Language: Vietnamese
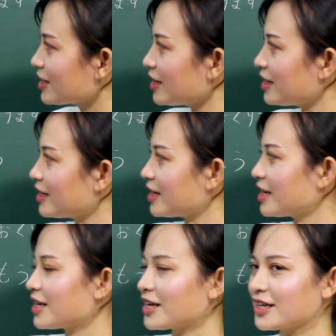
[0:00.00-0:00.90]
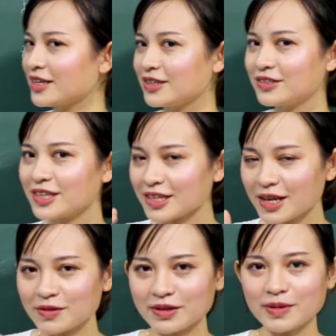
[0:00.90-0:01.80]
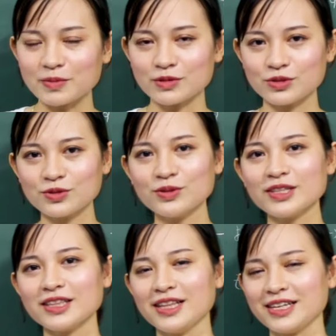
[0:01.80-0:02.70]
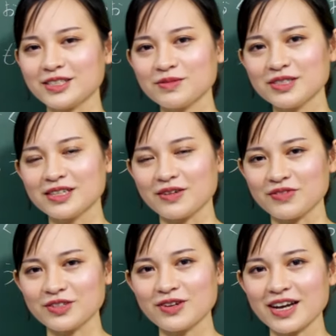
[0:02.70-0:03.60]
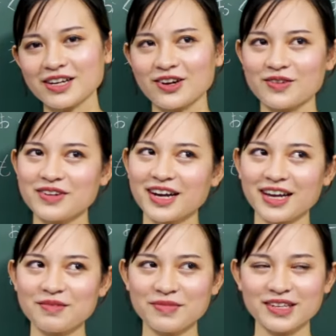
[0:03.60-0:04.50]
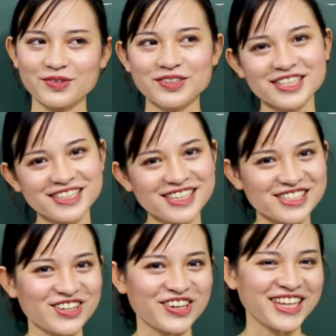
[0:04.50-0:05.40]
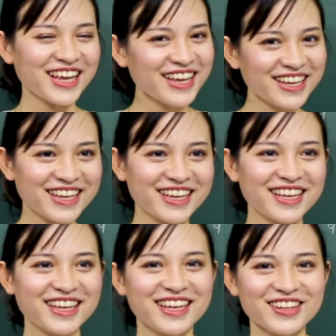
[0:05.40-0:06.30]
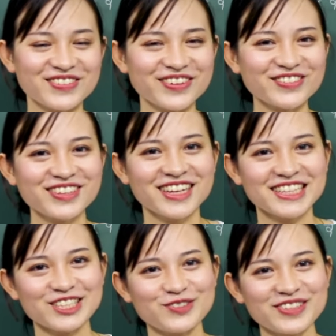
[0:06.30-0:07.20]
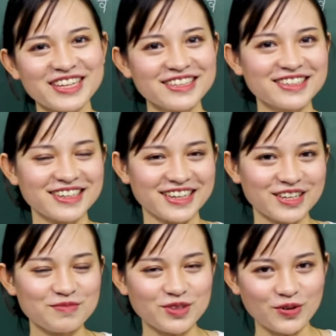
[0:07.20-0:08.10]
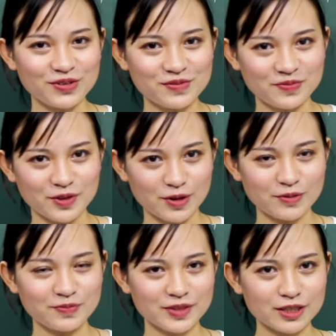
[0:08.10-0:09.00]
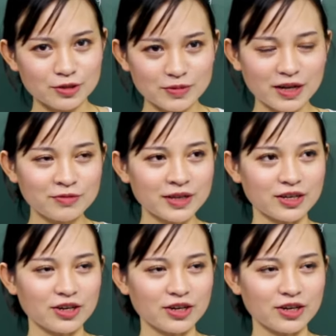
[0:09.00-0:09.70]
hướng dẫn thêm cho các bạn một chút, là trong trường hợp ví dụ ai đó mà khen mình ôi tiếng Nhật giỏi thế, đúng không? Thì chúng ta thường là khiêm tốn, đúng không? Chứ chúng ta không thể